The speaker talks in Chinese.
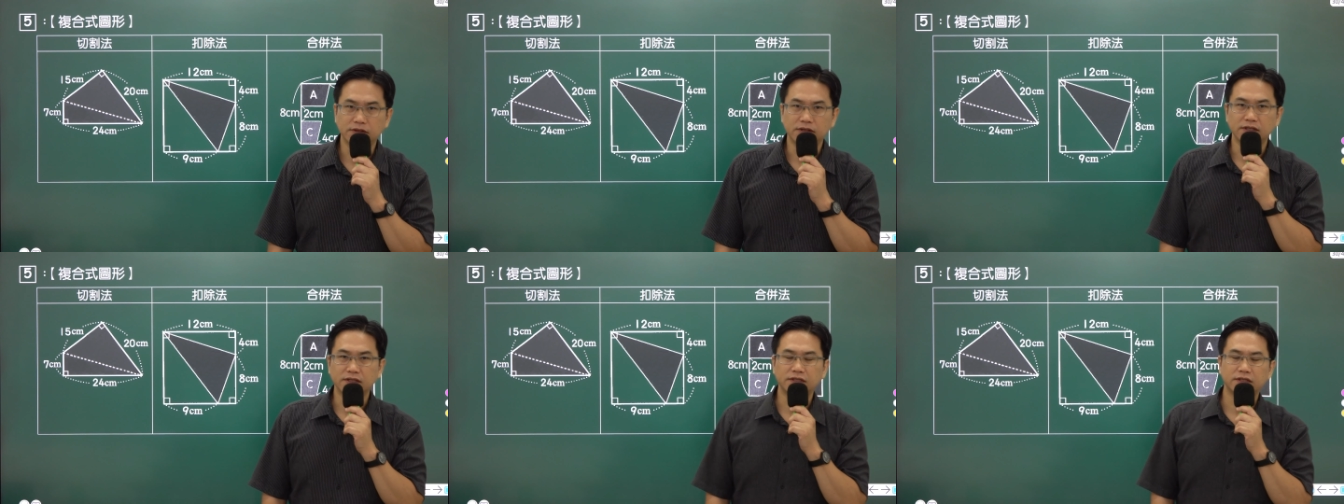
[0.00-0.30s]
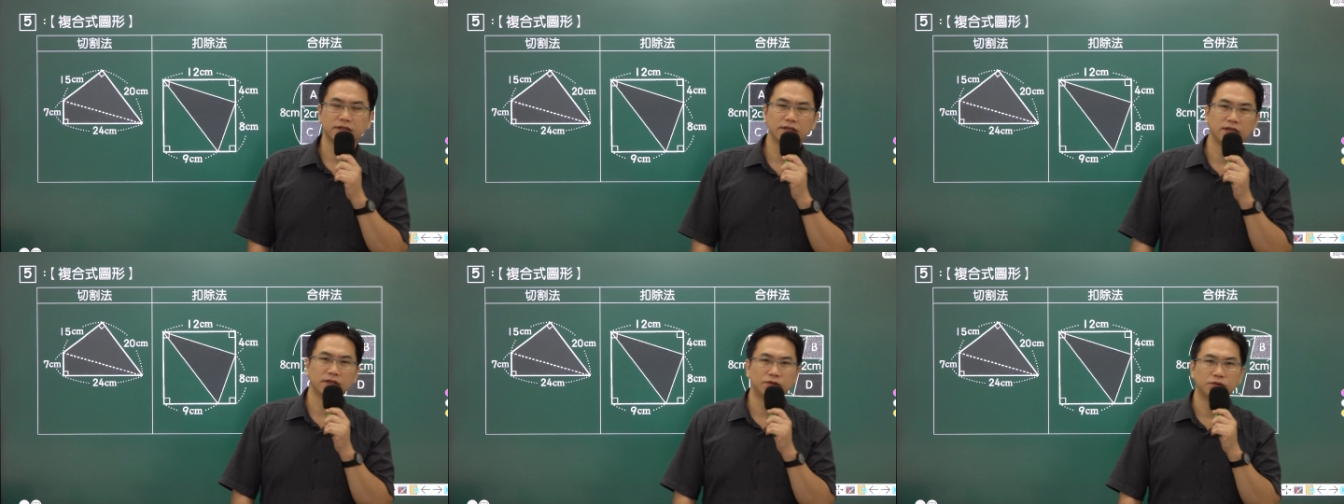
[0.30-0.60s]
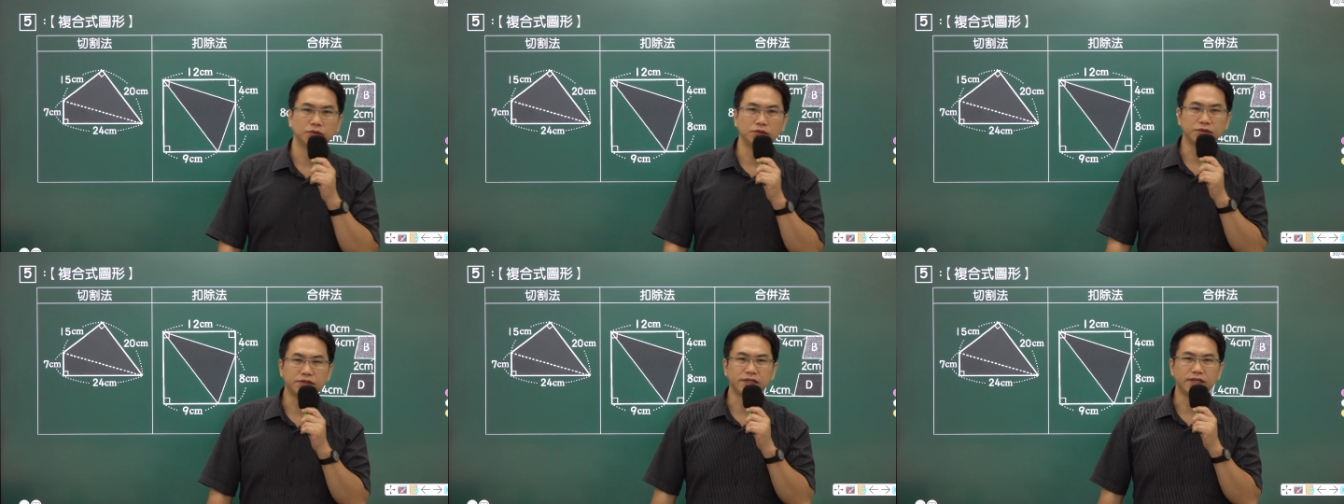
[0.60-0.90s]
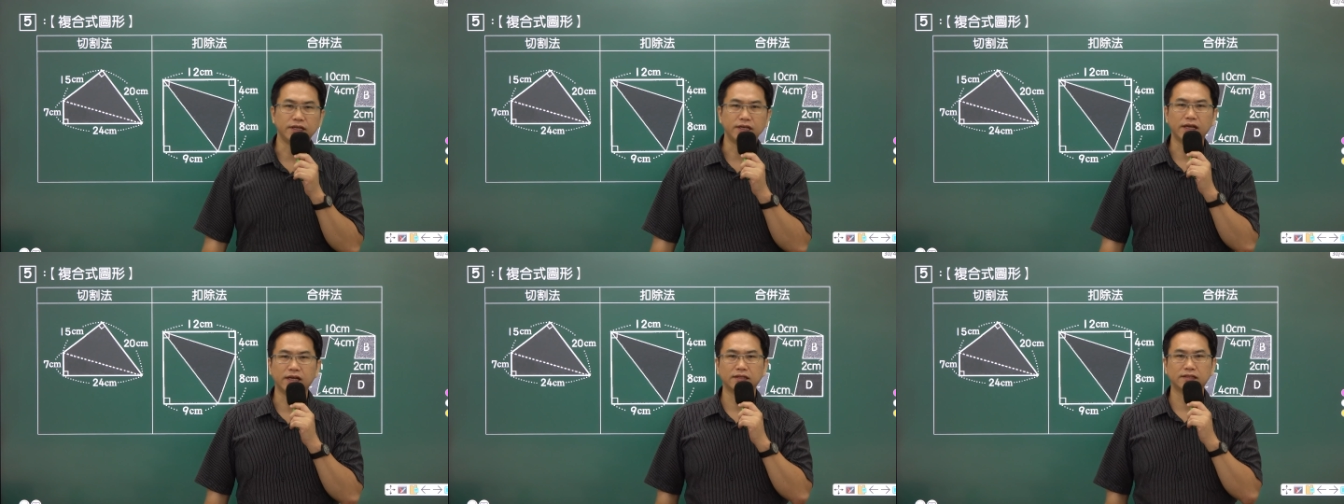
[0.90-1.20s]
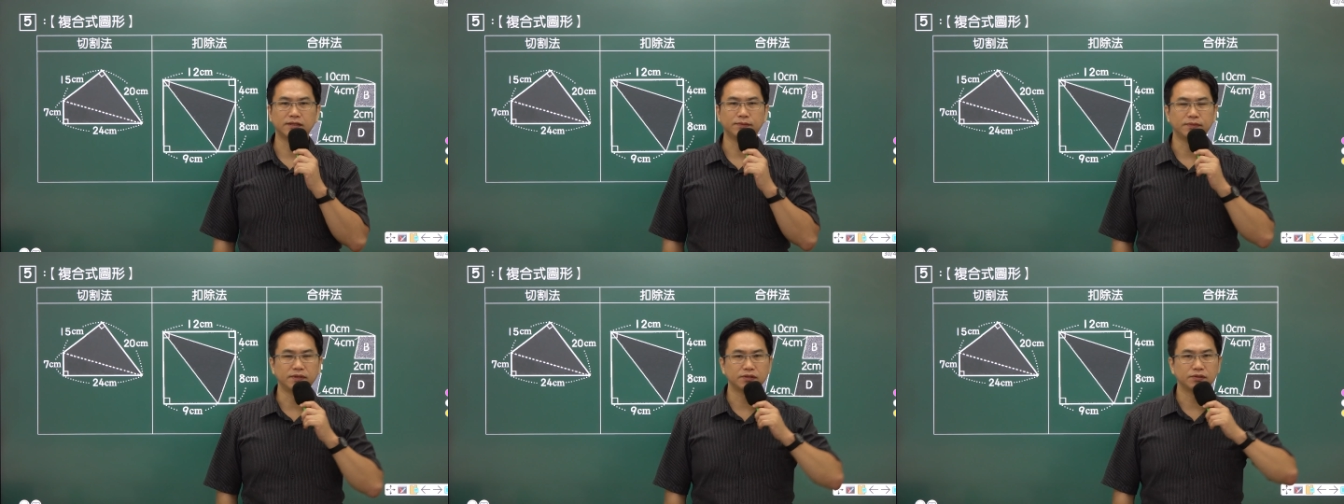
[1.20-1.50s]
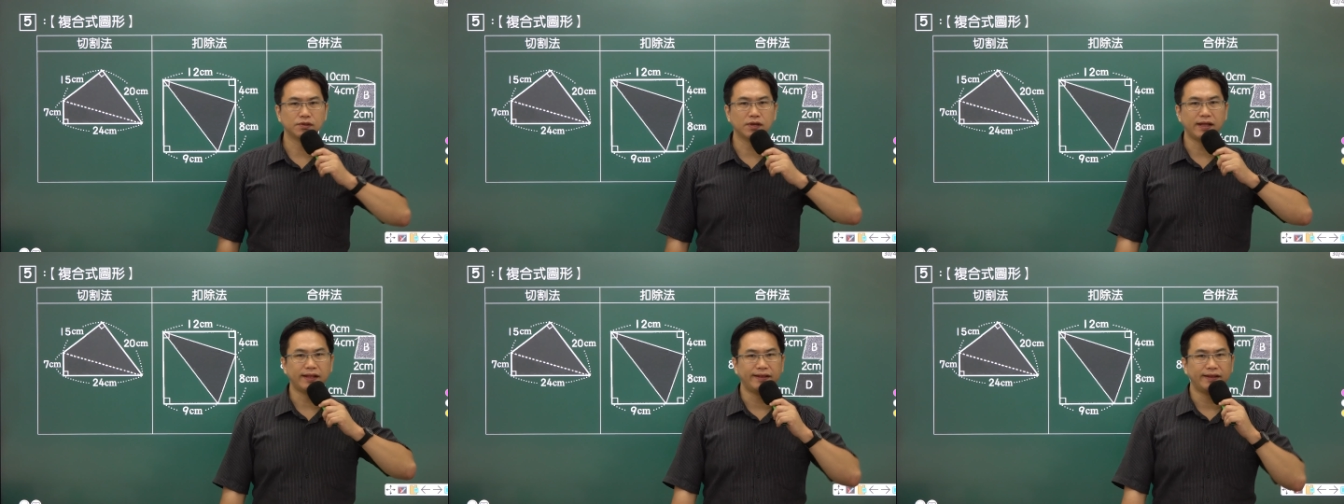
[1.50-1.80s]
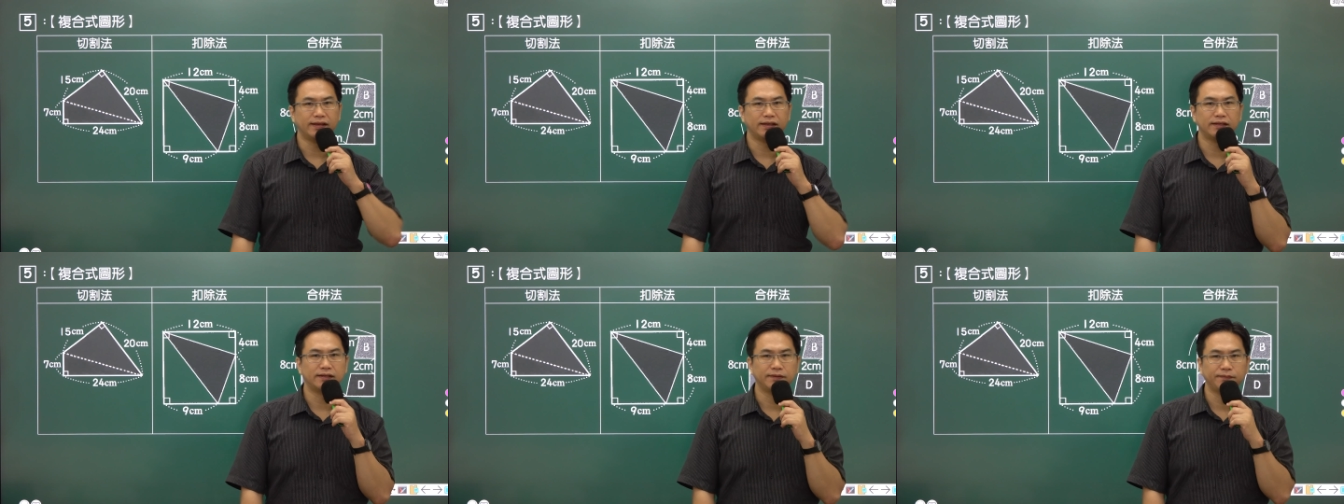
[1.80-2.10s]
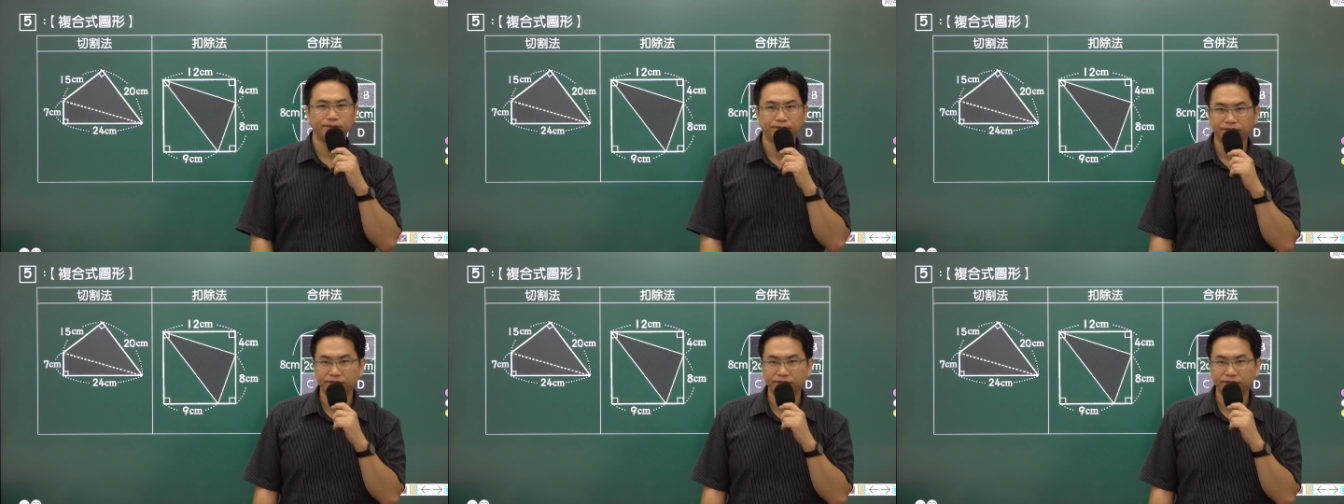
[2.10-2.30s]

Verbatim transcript: 合式的图形要怎么算呢？